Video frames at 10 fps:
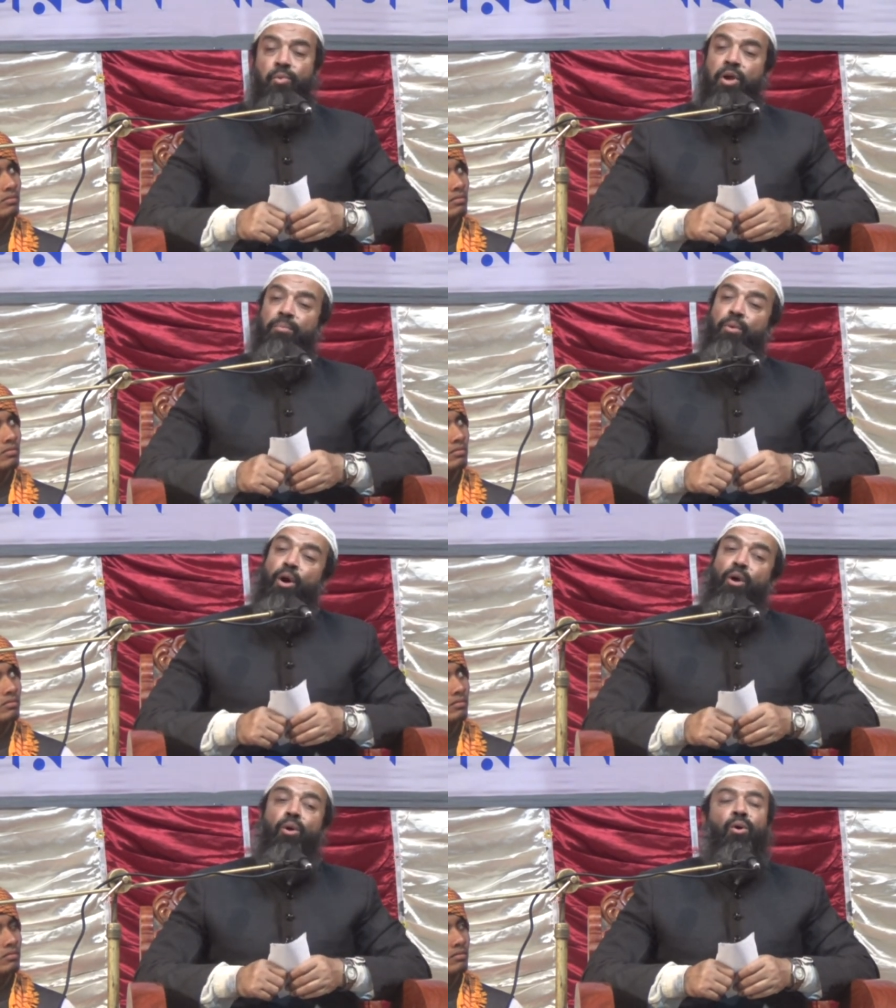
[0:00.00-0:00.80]
উপরে
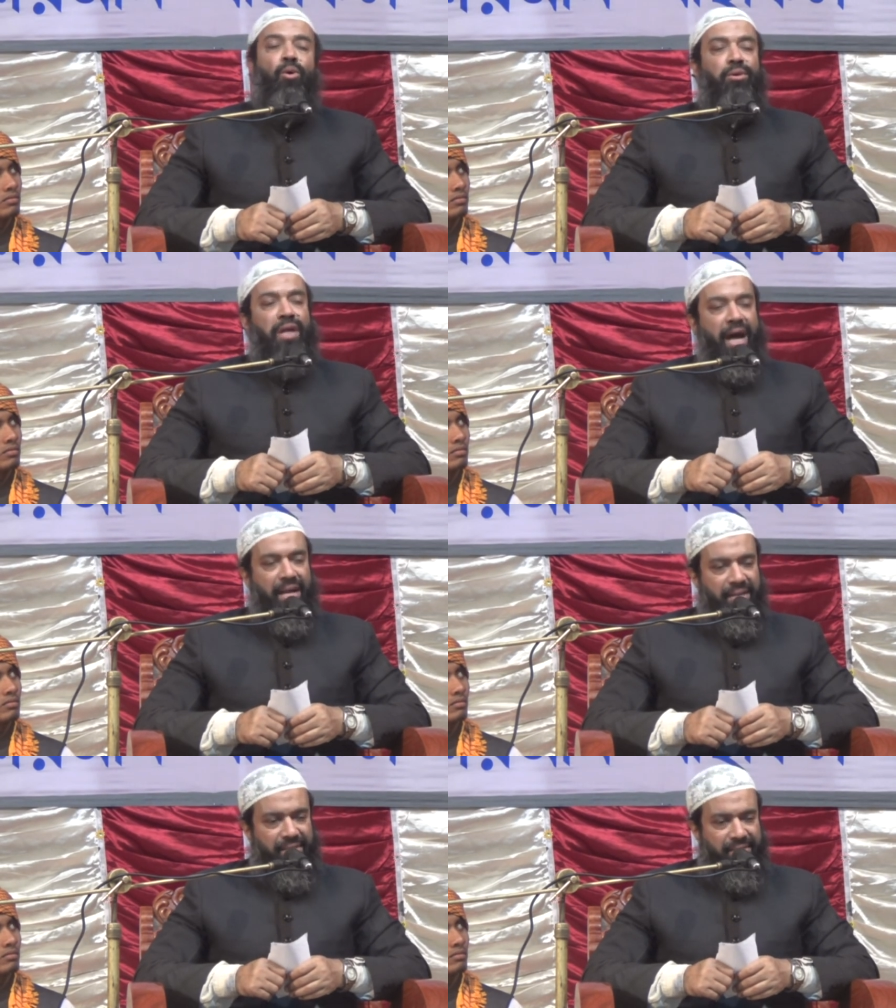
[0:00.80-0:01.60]
বড় ওড়না
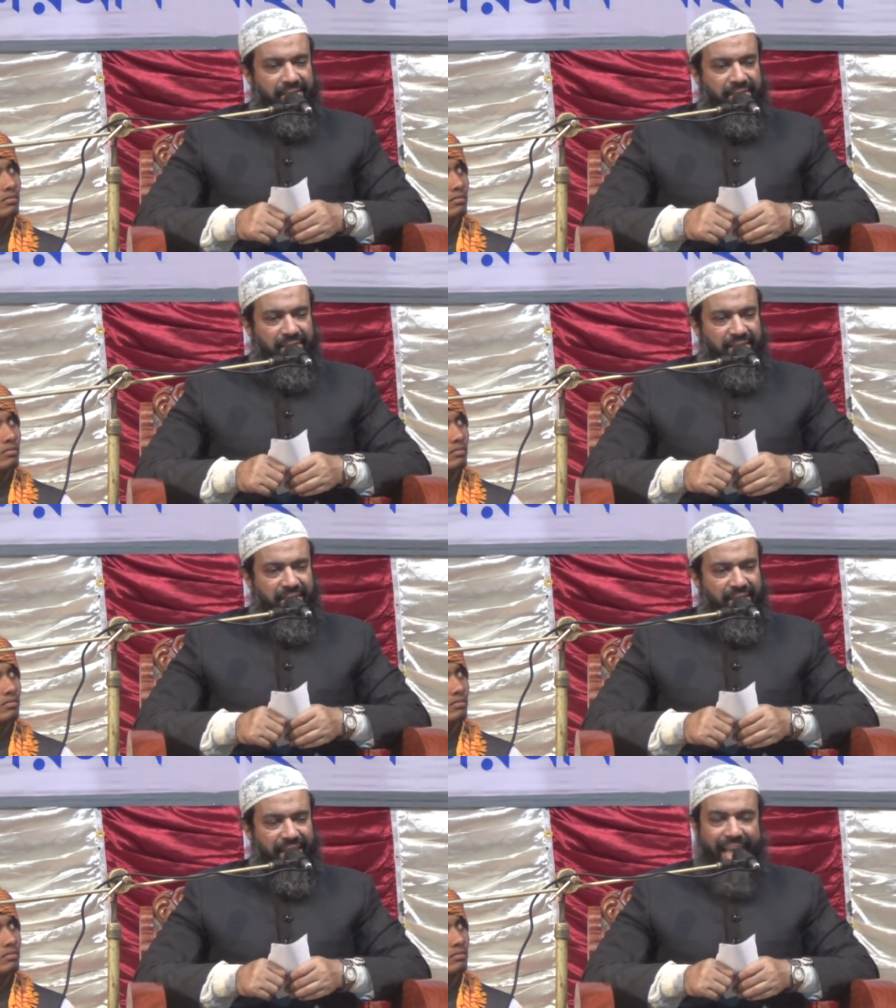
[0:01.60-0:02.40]

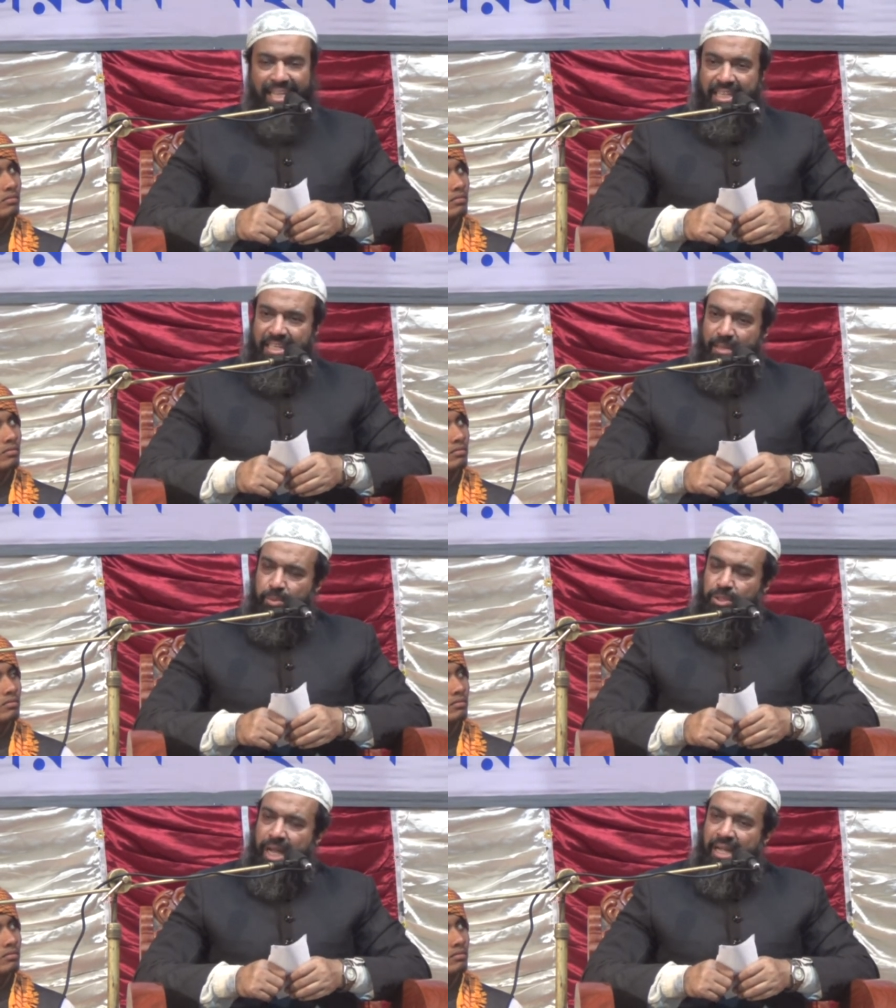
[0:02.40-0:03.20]
এই তিনটে
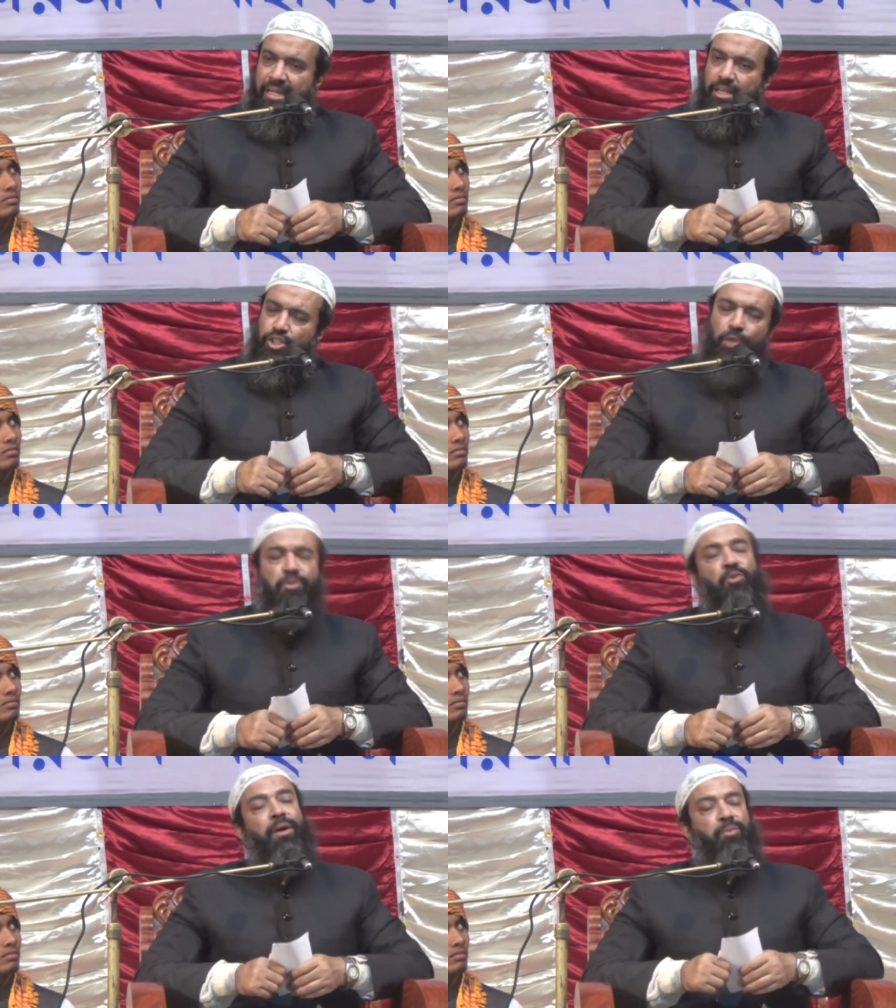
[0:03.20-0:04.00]
পোশাক পোশাক
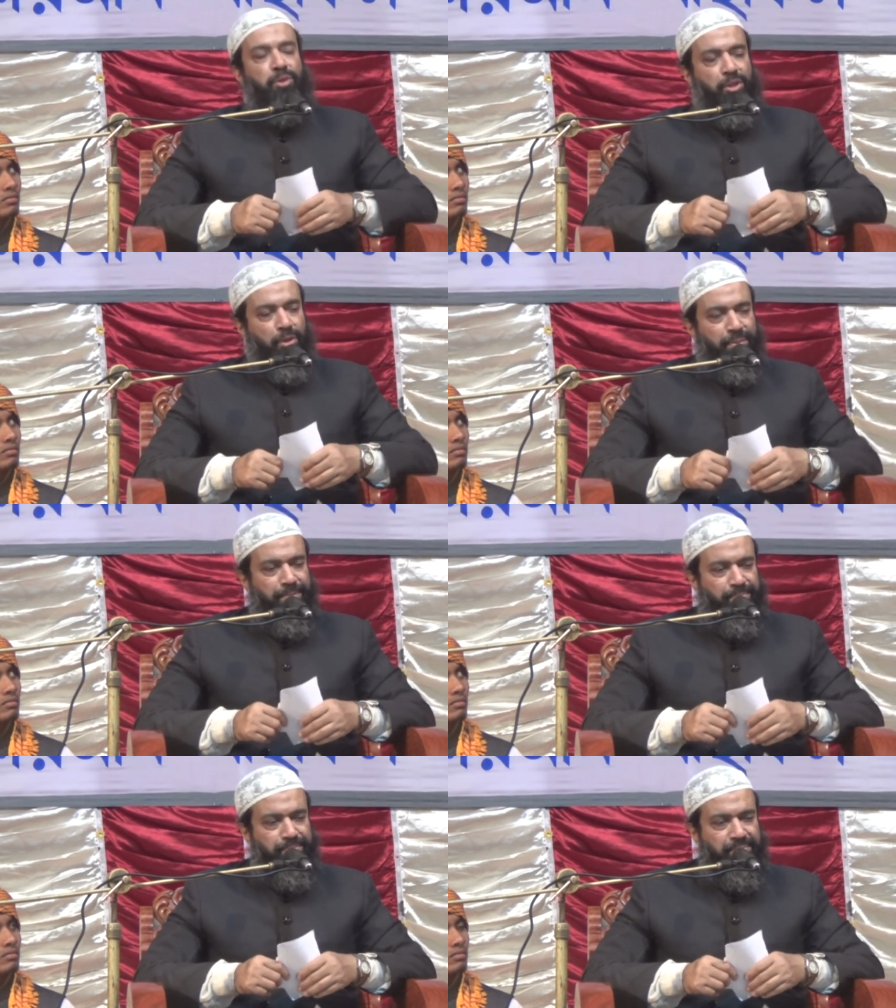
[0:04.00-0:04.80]
সবসময় পড়তে হবে